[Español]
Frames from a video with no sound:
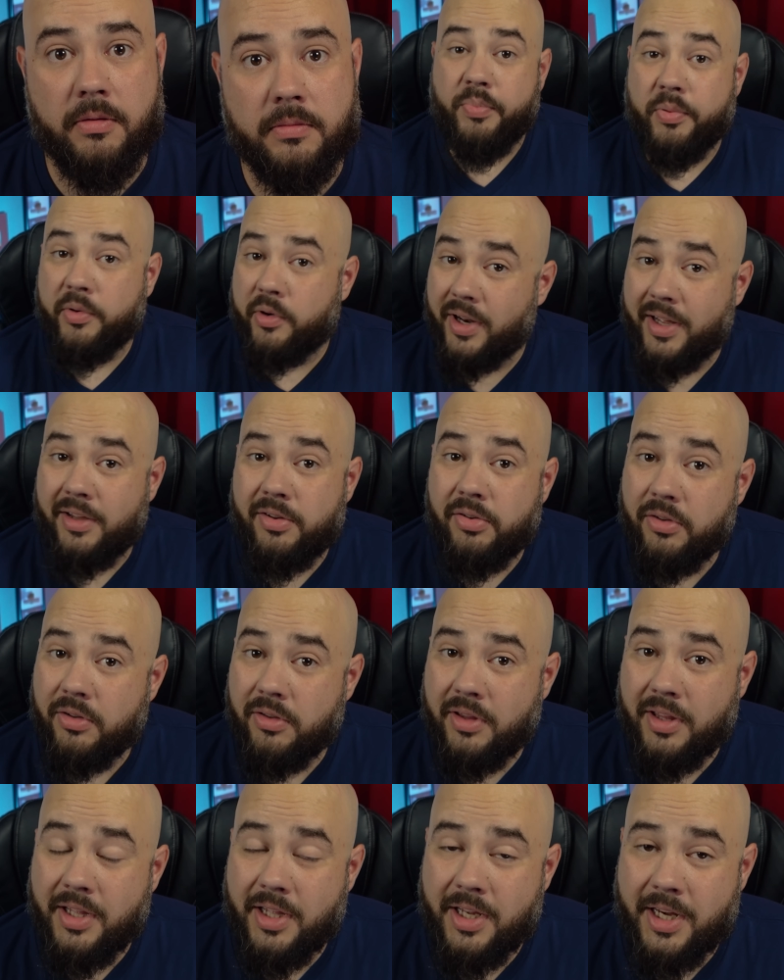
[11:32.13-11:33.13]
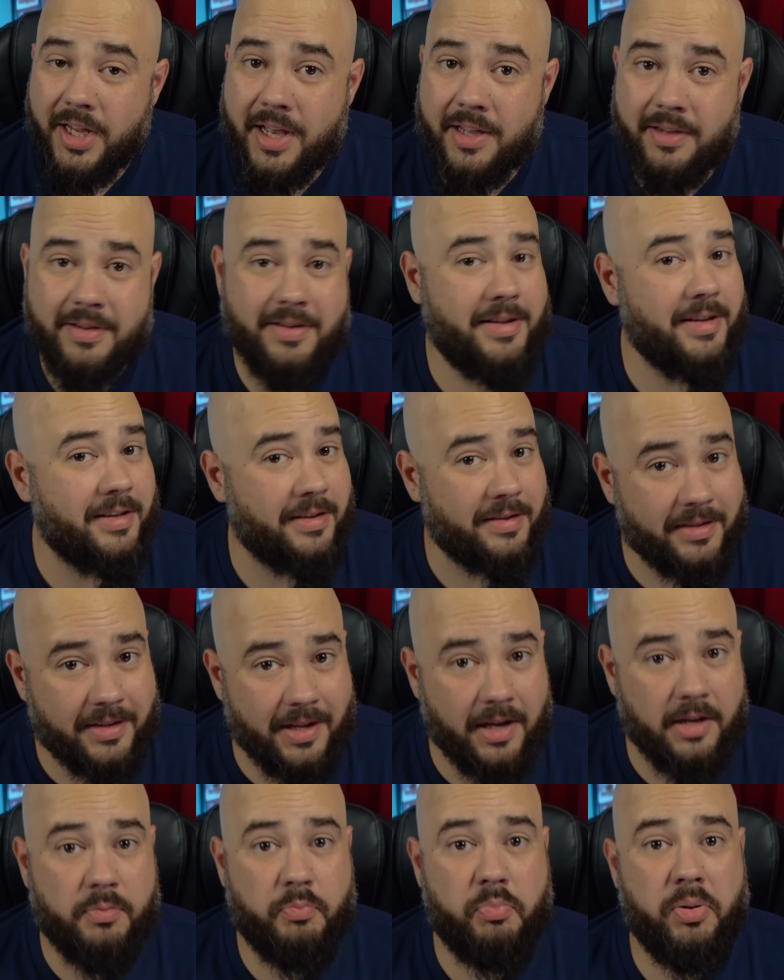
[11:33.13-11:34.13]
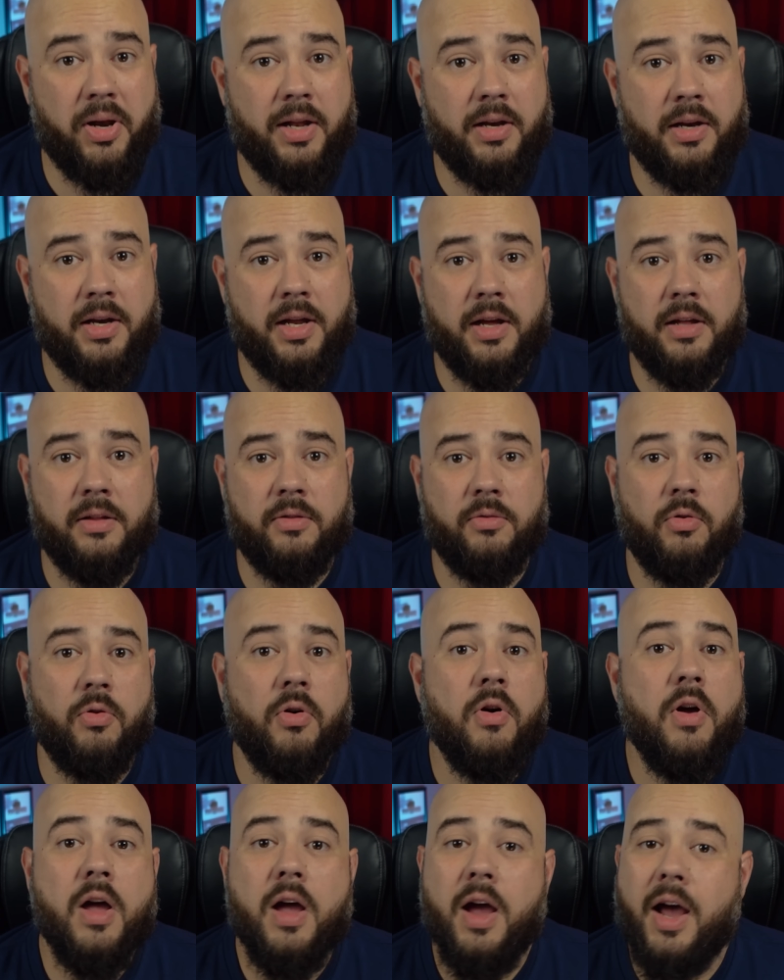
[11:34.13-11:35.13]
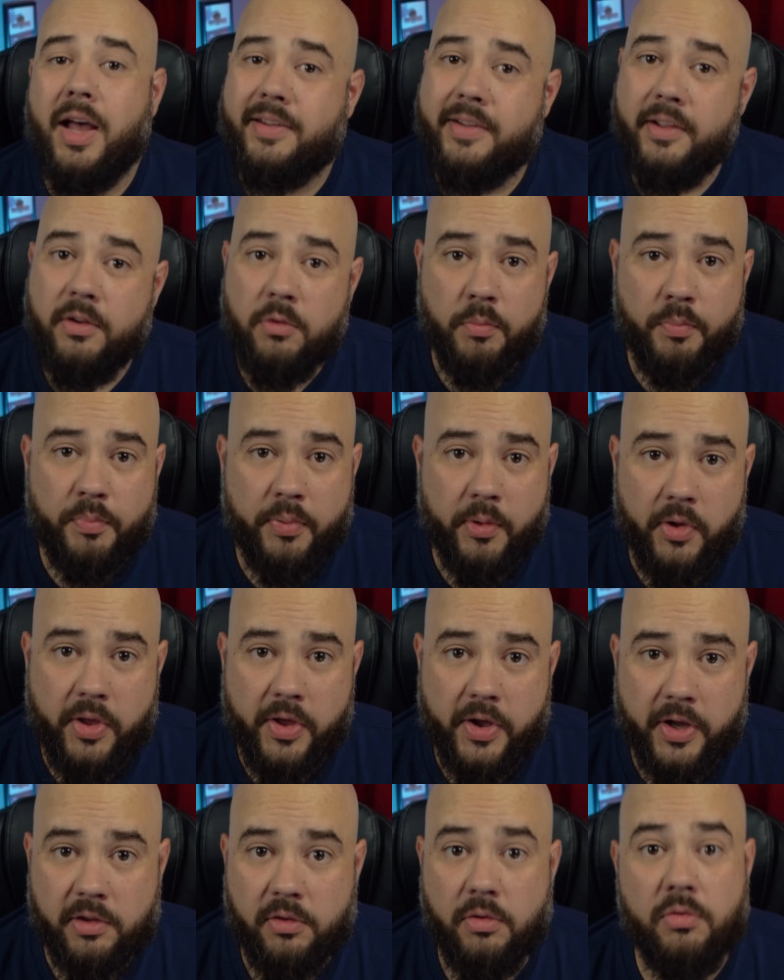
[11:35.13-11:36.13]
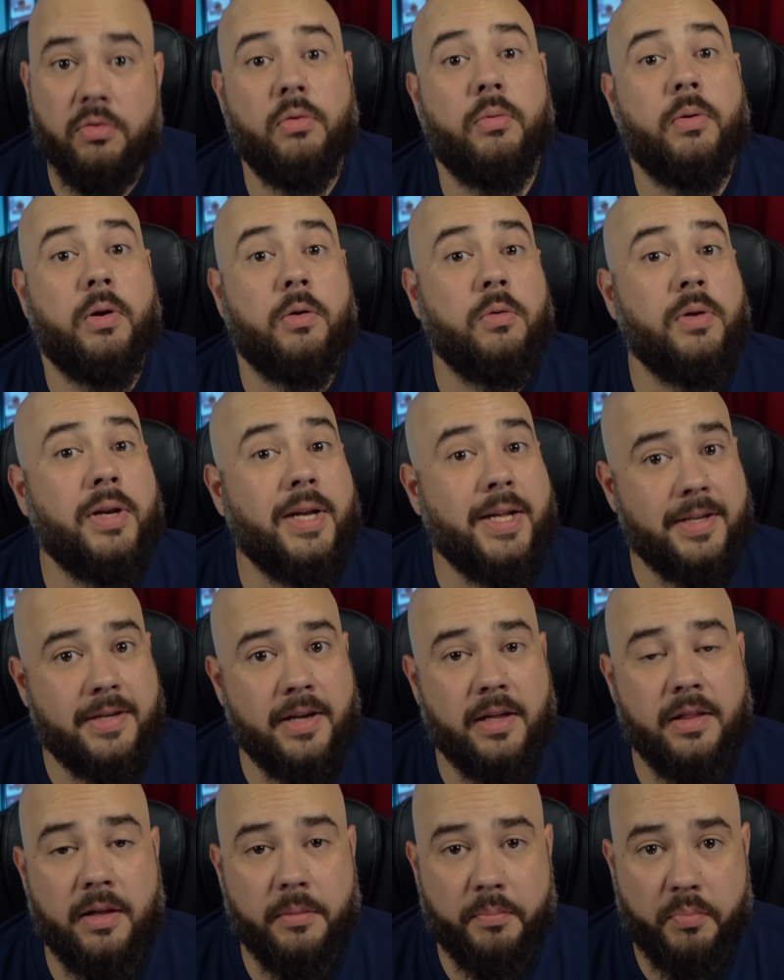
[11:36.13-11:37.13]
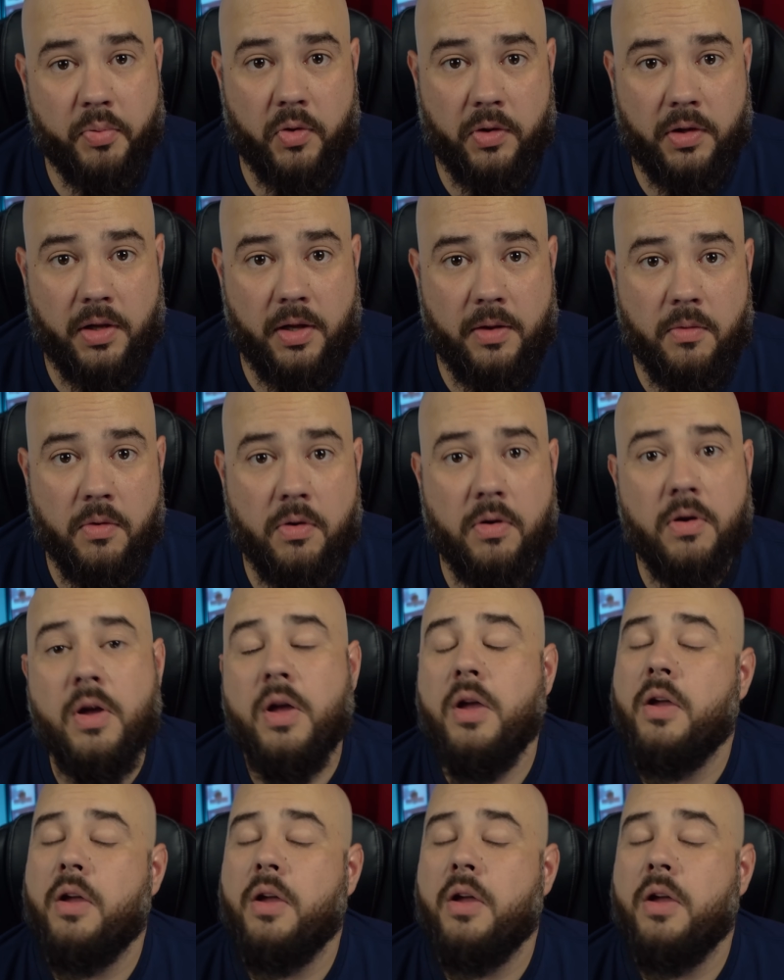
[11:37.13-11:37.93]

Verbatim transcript: Por eso yo te diría, si estás planeando hacer un proyecto sobre un Nissan deportivo,